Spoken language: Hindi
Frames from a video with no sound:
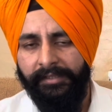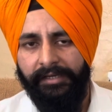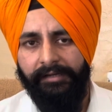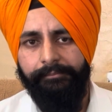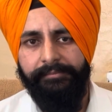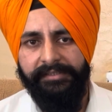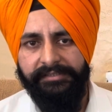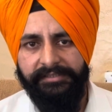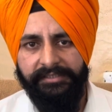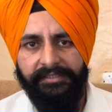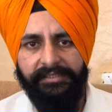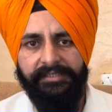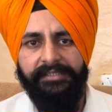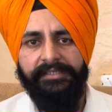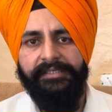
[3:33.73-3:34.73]
अब
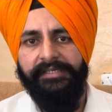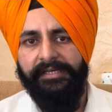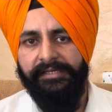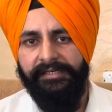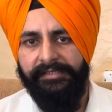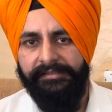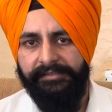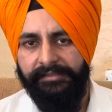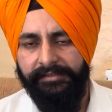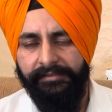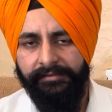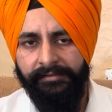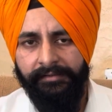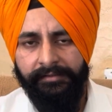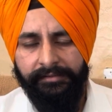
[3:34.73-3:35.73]
बेसिकली क्या रहता है
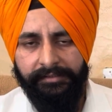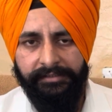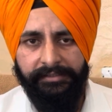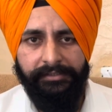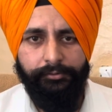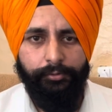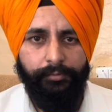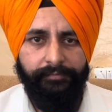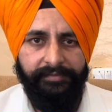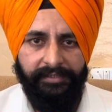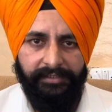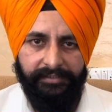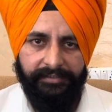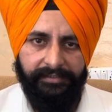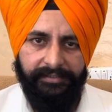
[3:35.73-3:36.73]
कि ये जो
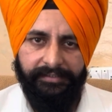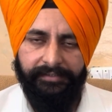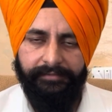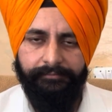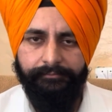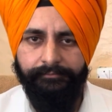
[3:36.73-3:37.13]
व्याग्रा है